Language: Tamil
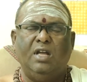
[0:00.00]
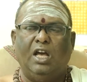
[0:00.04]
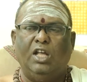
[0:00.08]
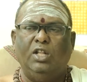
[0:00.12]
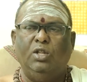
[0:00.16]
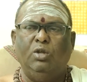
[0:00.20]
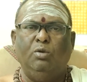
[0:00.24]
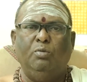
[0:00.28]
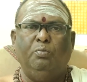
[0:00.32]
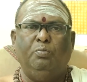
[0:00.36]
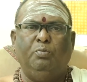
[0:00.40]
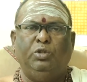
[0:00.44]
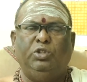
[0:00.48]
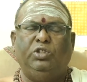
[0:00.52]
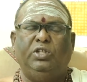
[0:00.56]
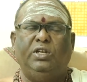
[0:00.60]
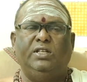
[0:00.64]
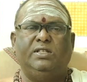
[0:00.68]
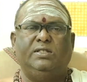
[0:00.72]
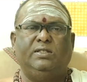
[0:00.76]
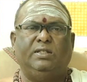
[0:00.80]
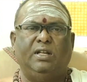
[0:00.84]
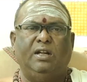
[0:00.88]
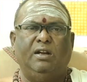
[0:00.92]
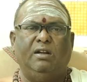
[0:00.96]
அது
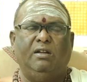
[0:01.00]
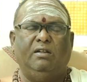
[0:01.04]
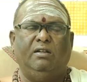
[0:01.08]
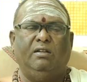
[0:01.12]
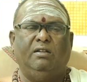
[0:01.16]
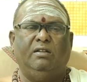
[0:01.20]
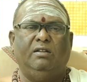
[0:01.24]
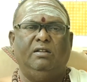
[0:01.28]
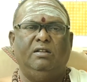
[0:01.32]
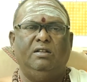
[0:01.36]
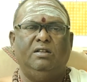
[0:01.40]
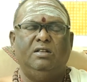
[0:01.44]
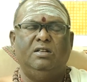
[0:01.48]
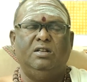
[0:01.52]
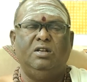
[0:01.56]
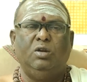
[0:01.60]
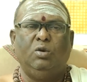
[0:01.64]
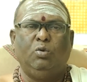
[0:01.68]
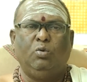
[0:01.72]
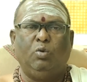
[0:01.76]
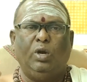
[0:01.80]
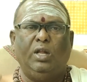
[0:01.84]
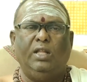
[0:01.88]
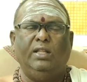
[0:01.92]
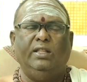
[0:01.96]
புத்திரஸ்தானம்
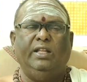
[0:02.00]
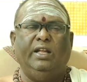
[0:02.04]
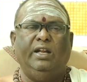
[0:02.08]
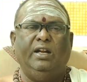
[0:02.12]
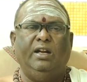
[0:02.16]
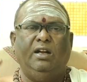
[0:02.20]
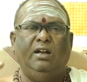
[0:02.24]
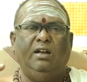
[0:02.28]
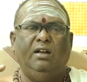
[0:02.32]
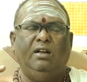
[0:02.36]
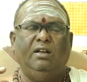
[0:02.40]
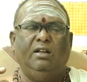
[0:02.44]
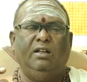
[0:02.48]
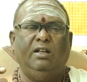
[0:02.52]
குழந்தைகள்